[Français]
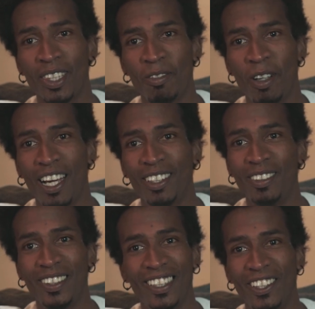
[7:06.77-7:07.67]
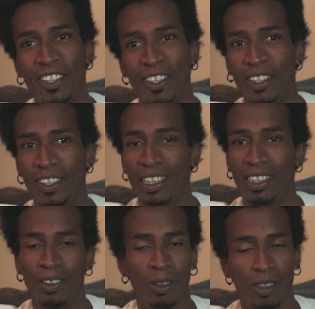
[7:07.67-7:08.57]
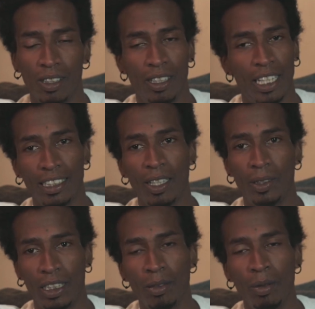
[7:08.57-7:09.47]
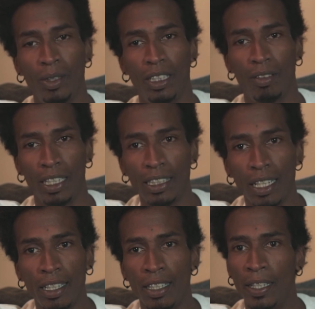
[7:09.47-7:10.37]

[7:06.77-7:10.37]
Voilà, donc il euh, euh, y a ça aussi, je me motive avec ça.